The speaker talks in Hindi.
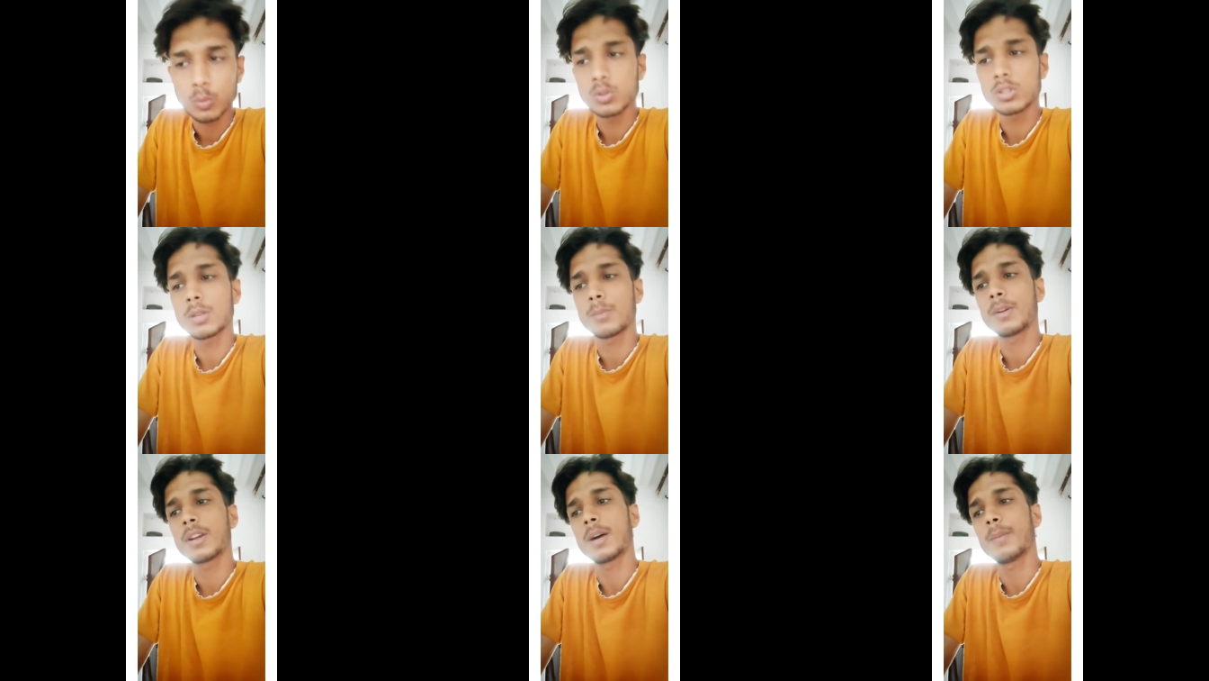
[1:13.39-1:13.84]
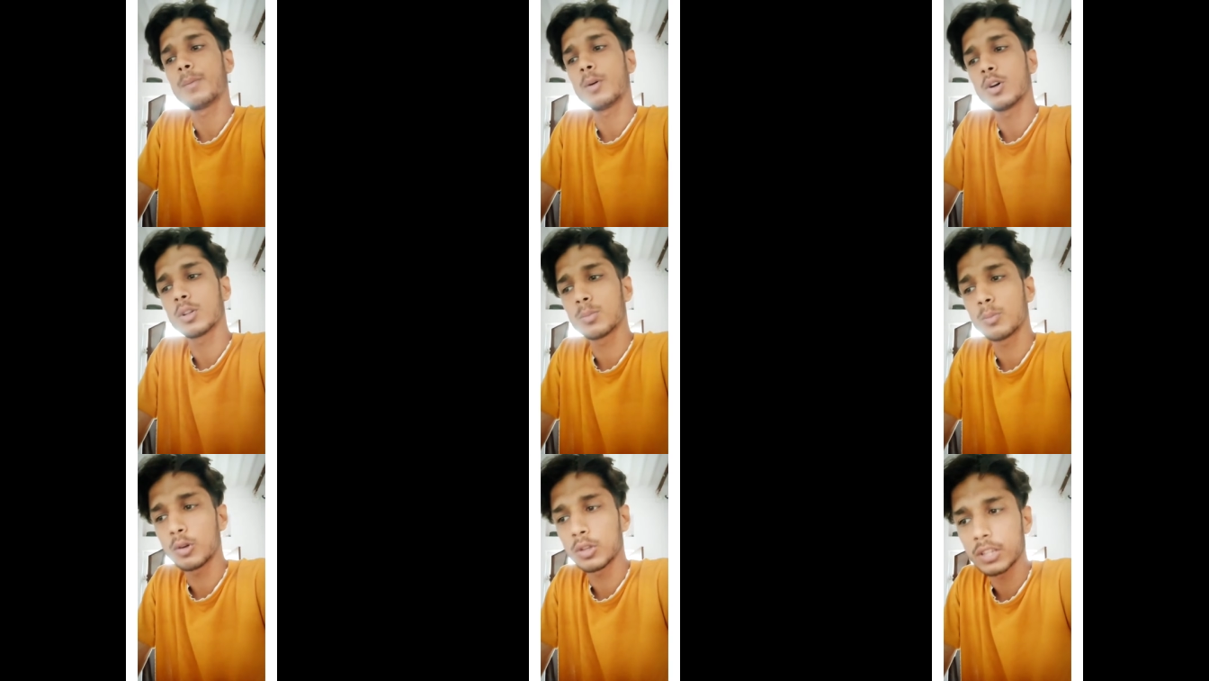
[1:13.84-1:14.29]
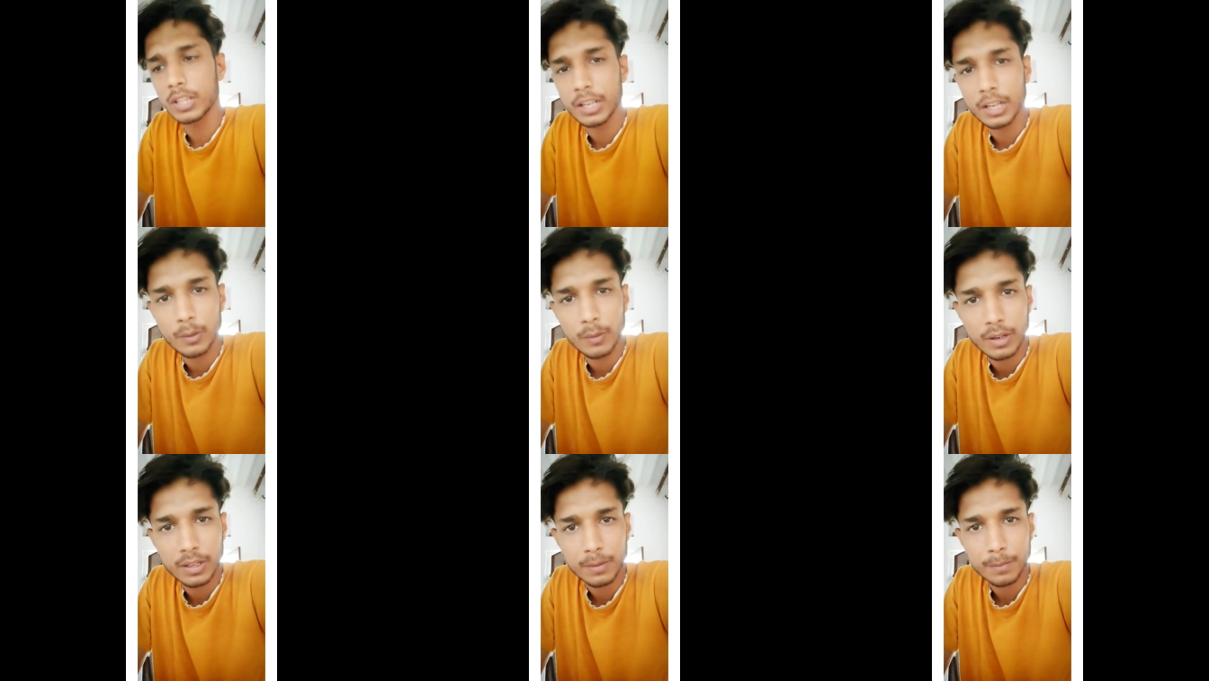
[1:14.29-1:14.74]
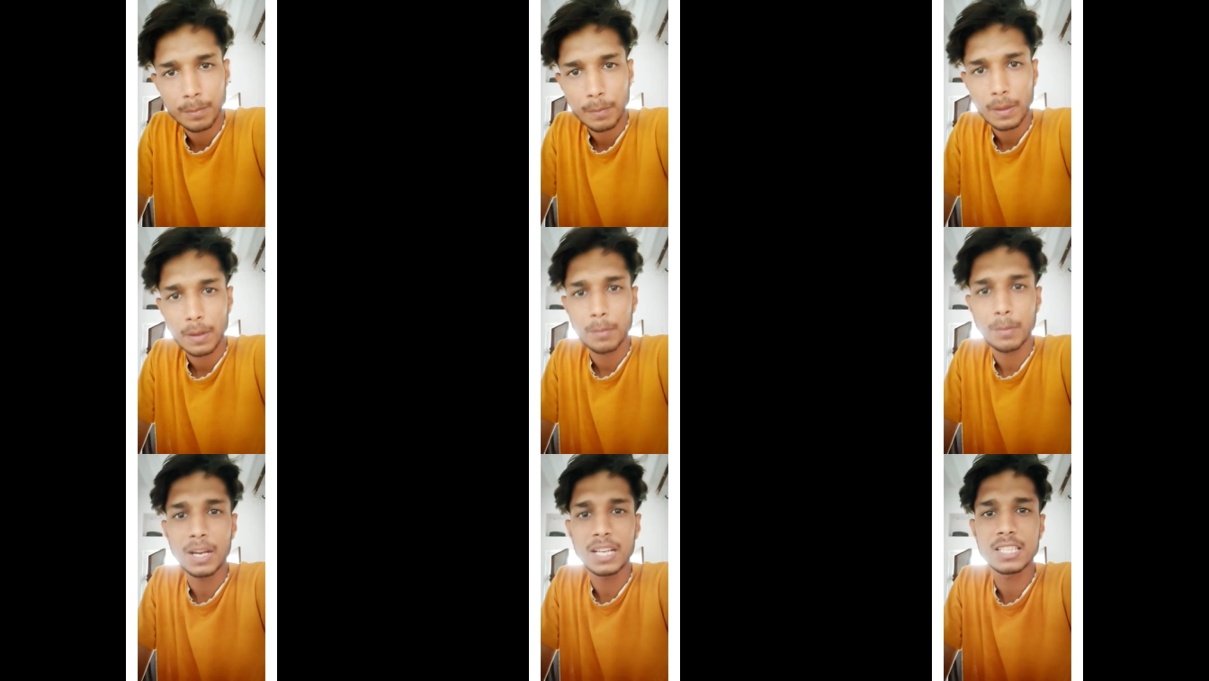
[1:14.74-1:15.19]
उन सभी का बहुत बहुत धन्यवाद
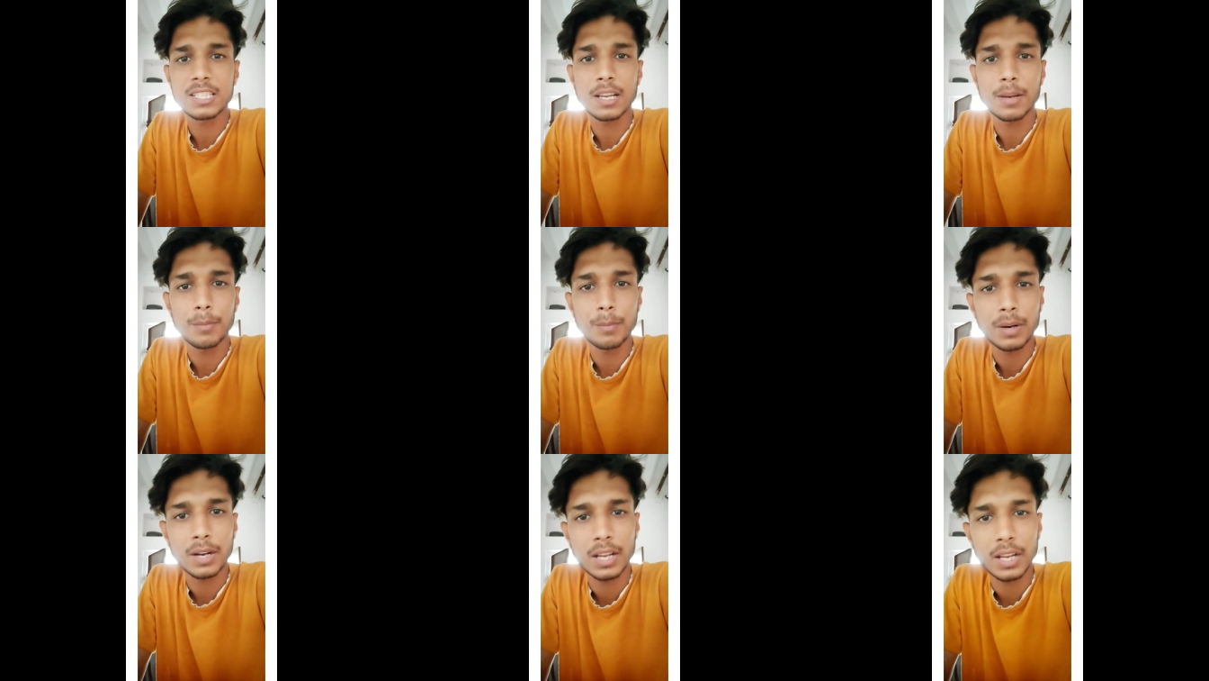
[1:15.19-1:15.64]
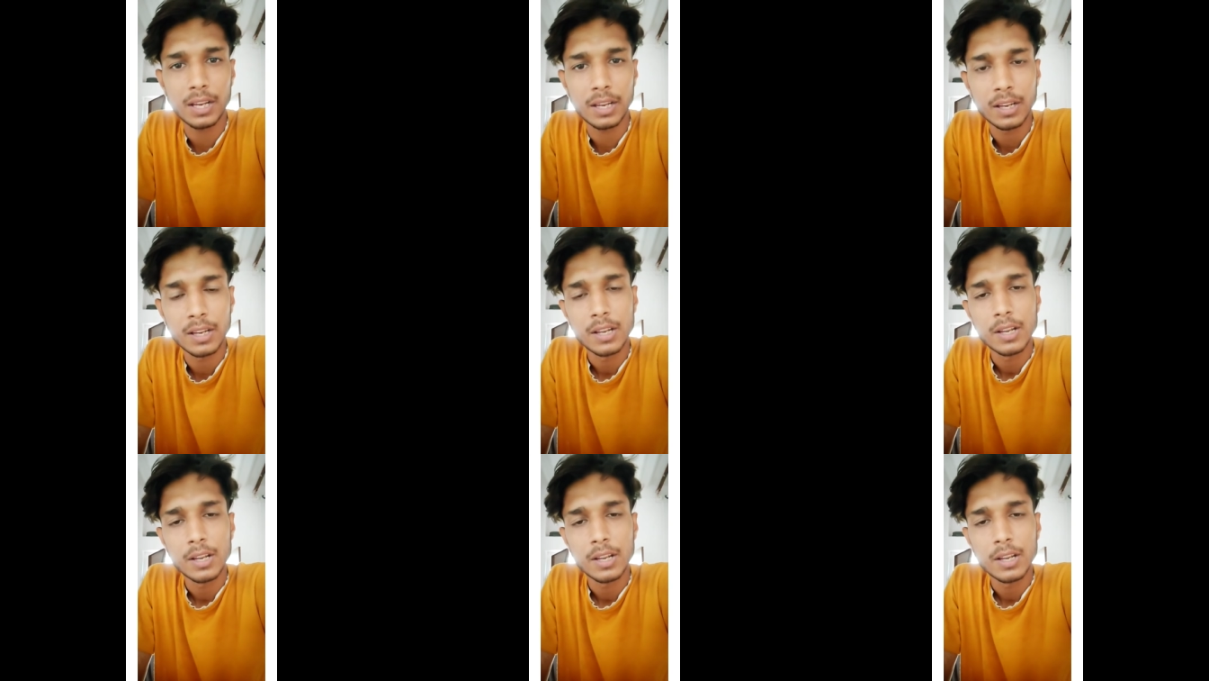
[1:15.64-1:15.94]
भाई साहब बड़े